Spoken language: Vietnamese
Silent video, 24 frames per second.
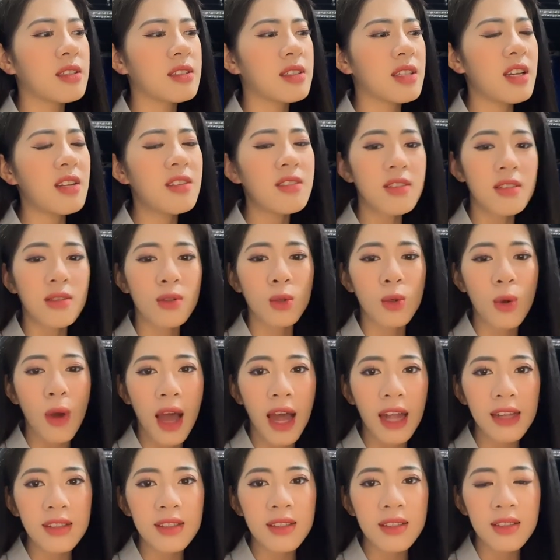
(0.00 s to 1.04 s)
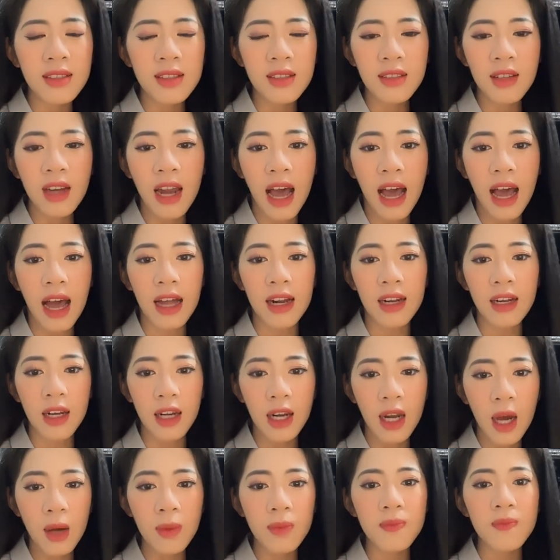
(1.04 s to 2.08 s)
thời tiết cực đoan như là
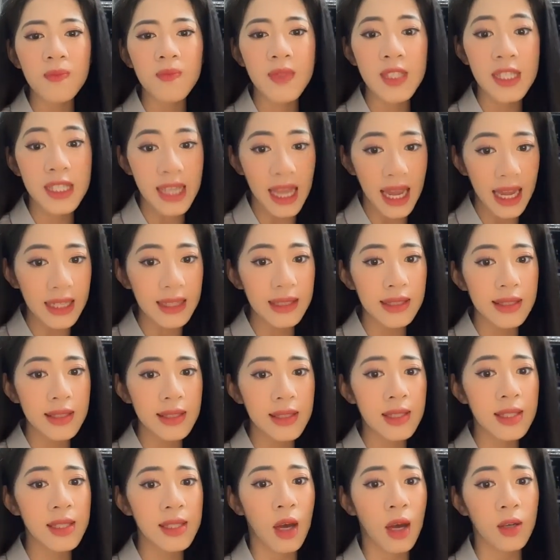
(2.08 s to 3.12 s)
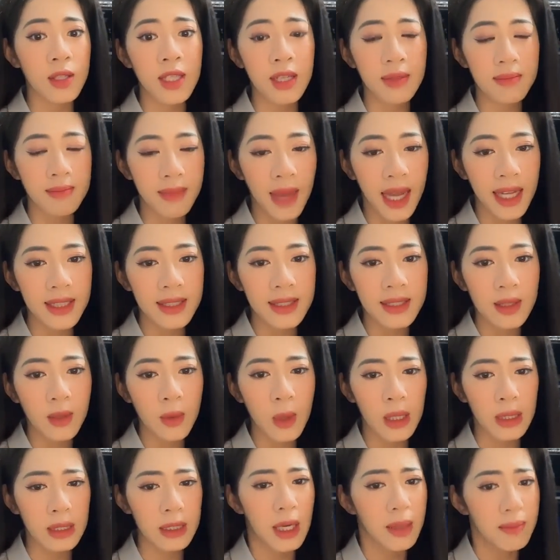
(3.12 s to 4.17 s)
lốc, xét, gió giật mạnh
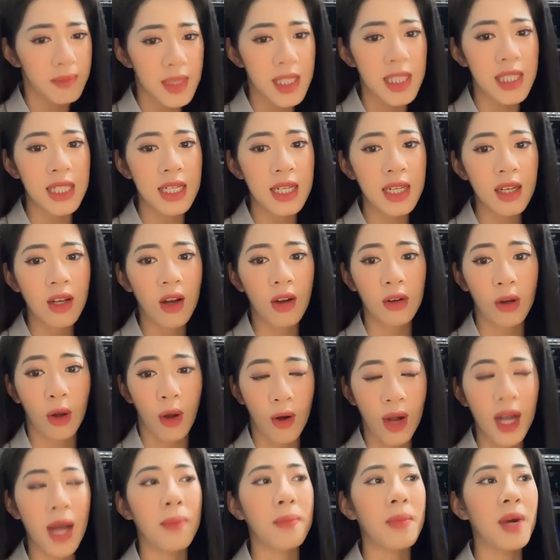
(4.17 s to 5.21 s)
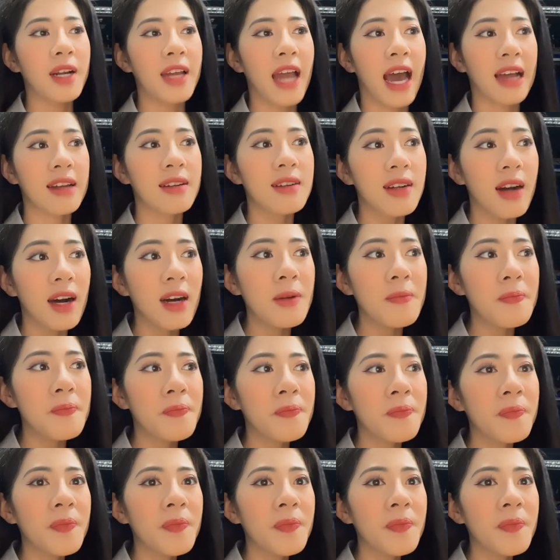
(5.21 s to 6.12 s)
hoặc thậm chí còn có cả mưa đá nữa.